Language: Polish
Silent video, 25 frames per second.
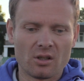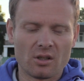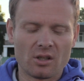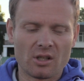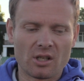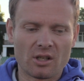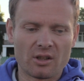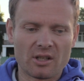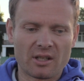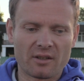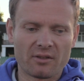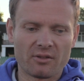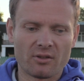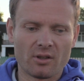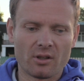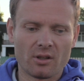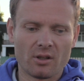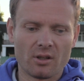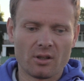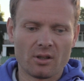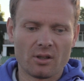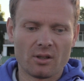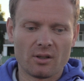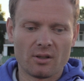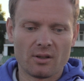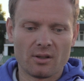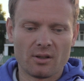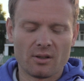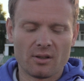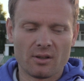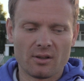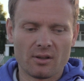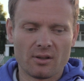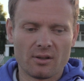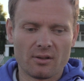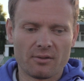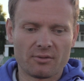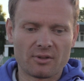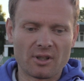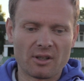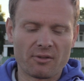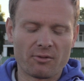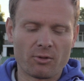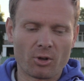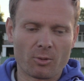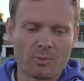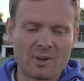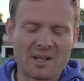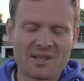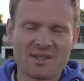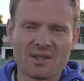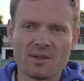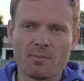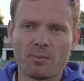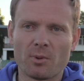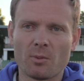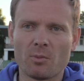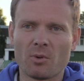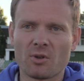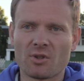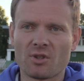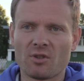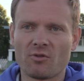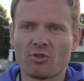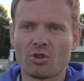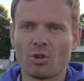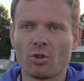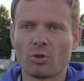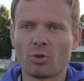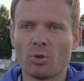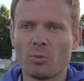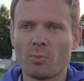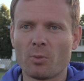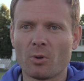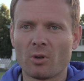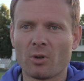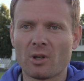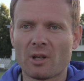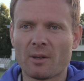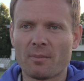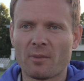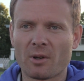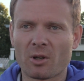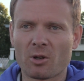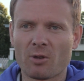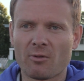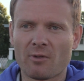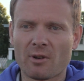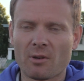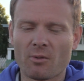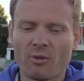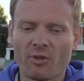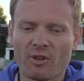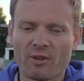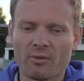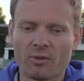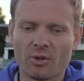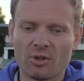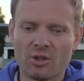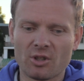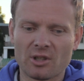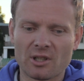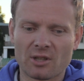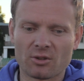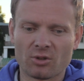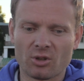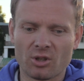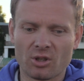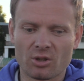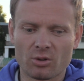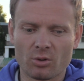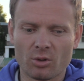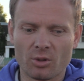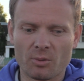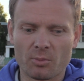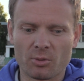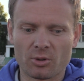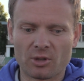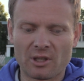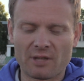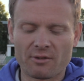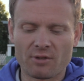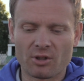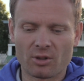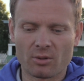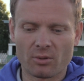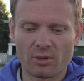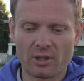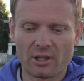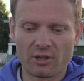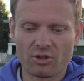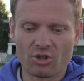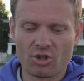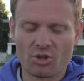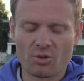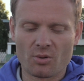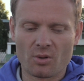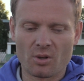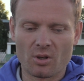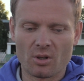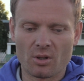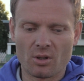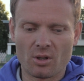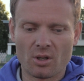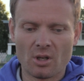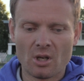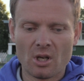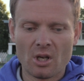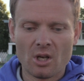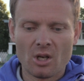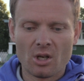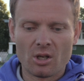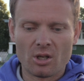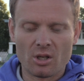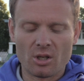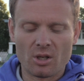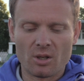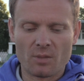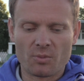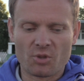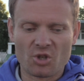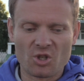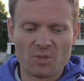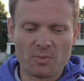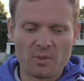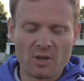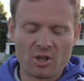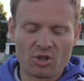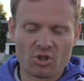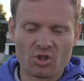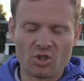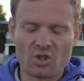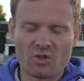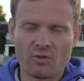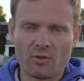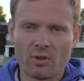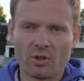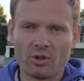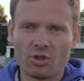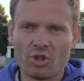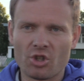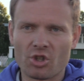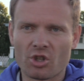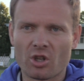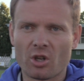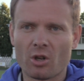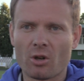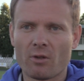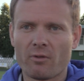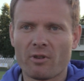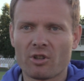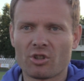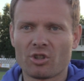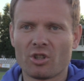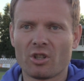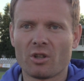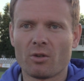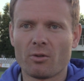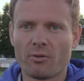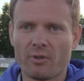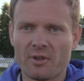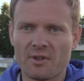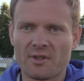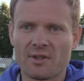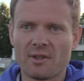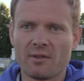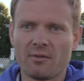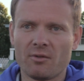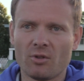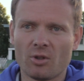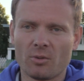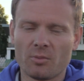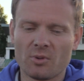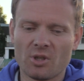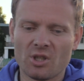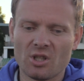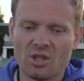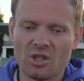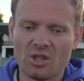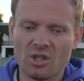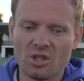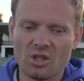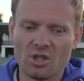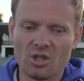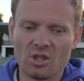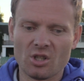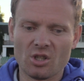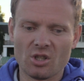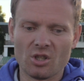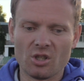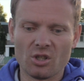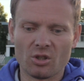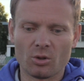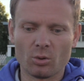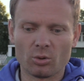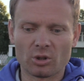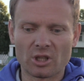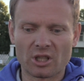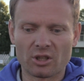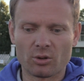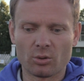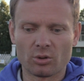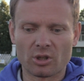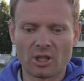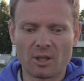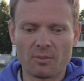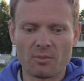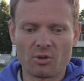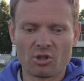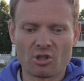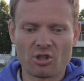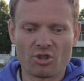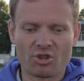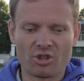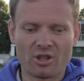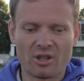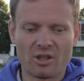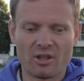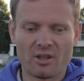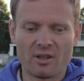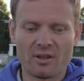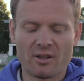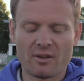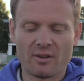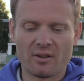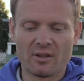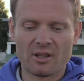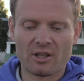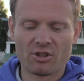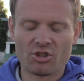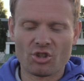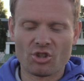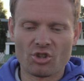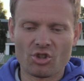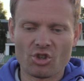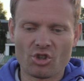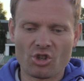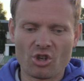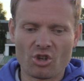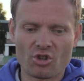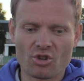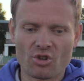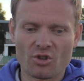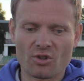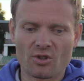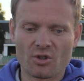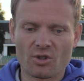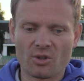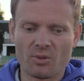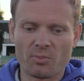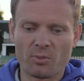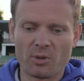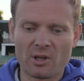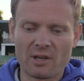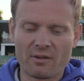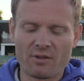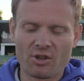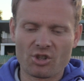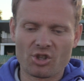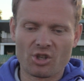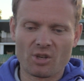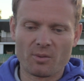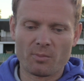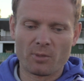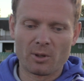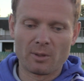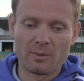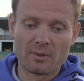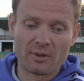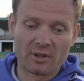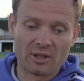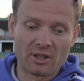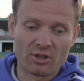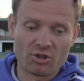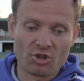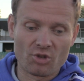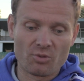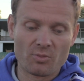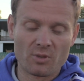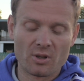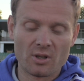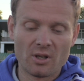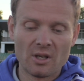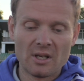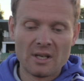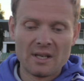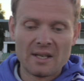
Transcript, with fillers: e, jednak... E, w tej formacji pomocy w środku pola brakowało zawodnika, który, który potrafi tą grę gdzieś e, e, przyspieszyć, zwolnić, kreować grę ofensywną i, i, i tutaj, tutaj myślę, że na dzień dzisiejszy pojawia się problem, tak jak żeśmy e,